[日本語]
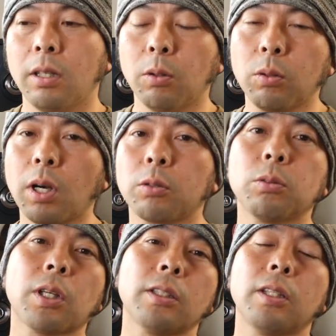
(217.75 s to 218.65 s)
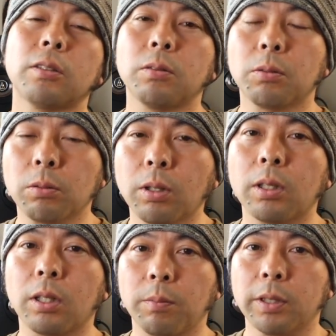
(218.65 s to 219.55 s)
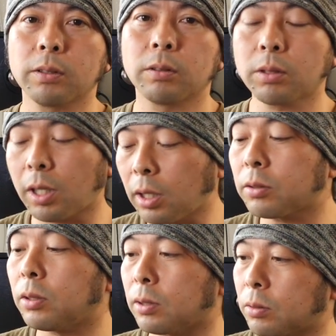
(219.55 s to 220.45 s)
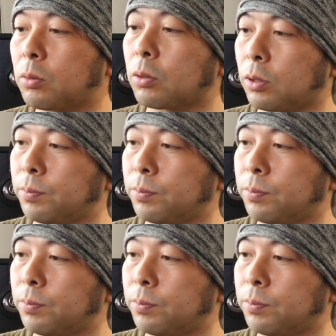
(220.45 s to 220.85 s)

え音楽を再生することができます。使いやすいです、すごく。